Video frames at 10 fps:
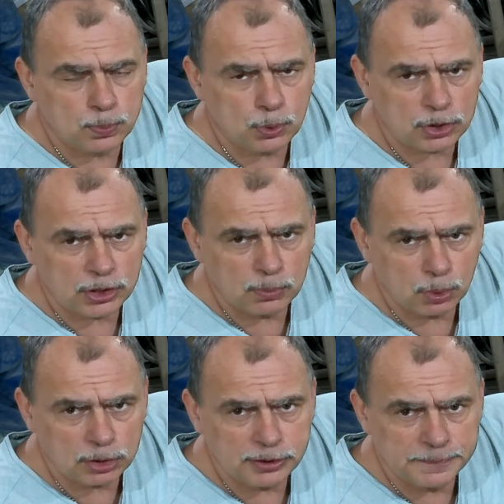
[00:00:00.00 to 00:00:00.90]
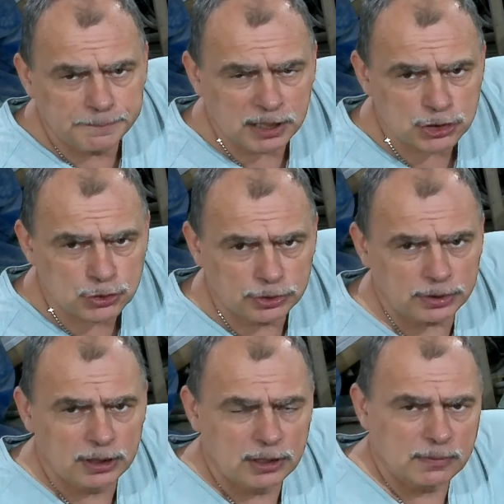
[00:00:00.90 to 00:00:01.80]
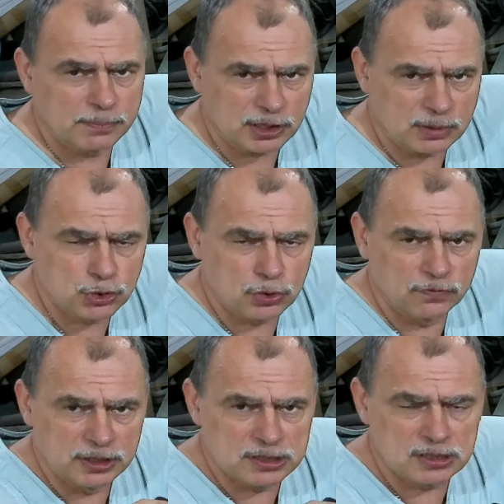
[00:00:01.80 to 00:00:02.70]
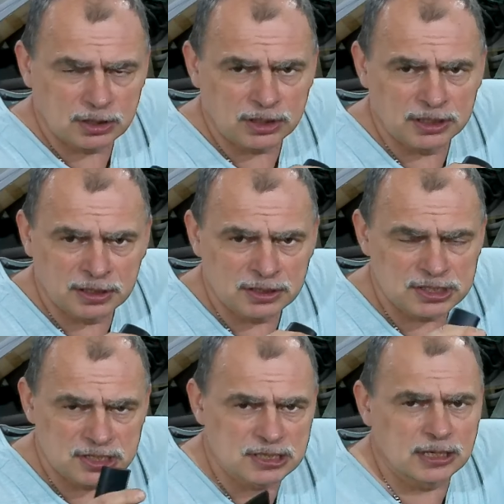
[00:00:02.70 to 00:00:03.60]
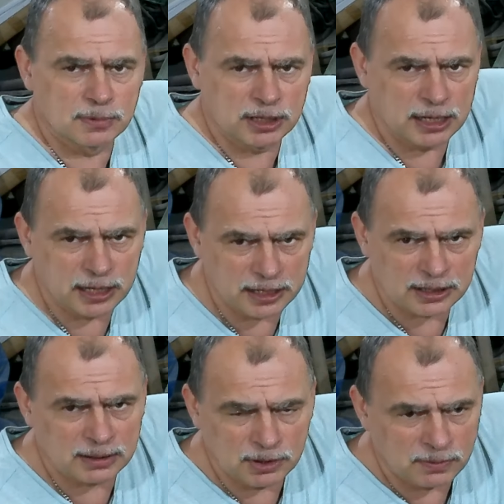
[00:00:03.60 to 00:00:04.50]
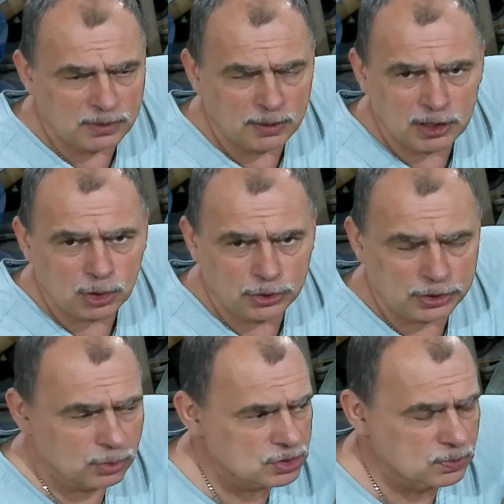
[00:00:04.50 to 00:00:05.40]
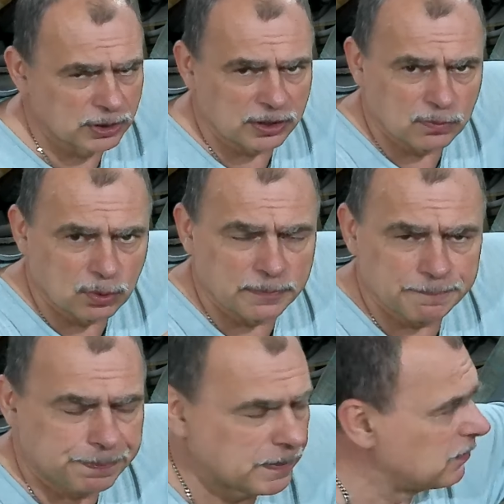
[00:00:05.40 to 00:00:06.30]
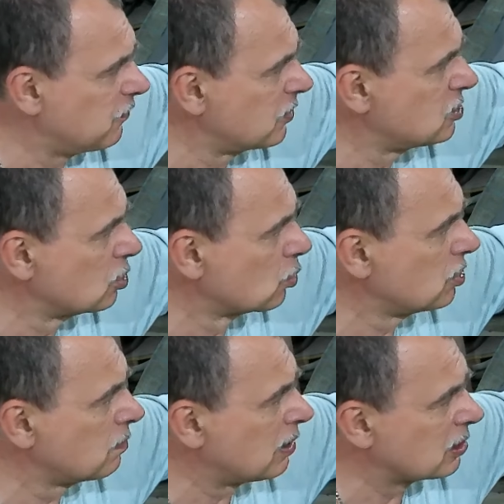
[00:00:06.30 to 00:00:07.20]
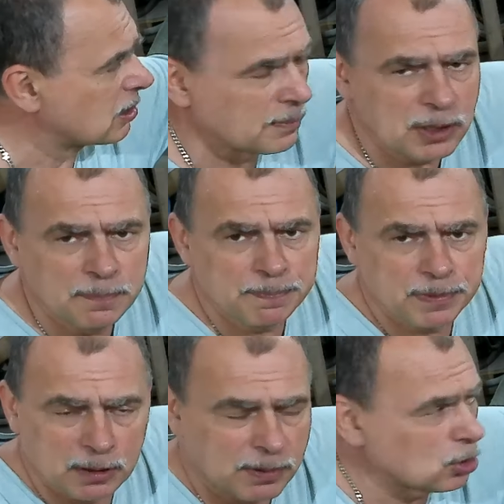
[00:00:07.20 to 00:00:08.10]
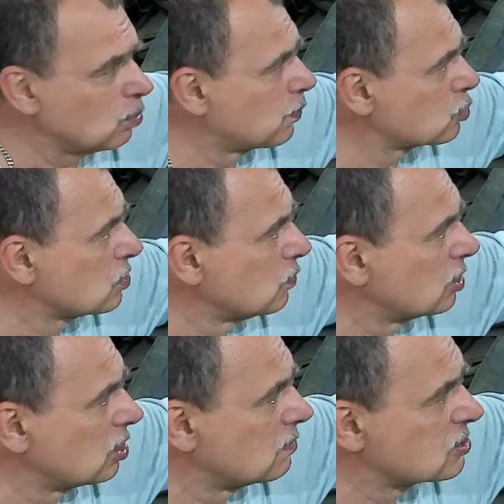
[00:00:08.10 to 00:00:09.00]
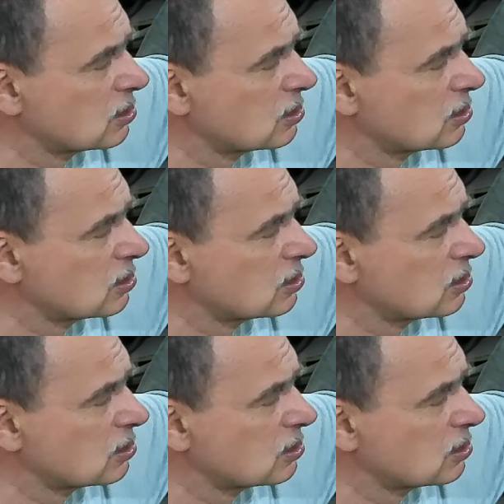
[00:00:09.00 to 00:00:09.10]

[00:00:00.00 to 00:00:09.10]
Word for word: упорный болт большой, потому что вы, э, система какая там на, на моторе, то есть вы его фиксируете болтами, а потом просто вот этим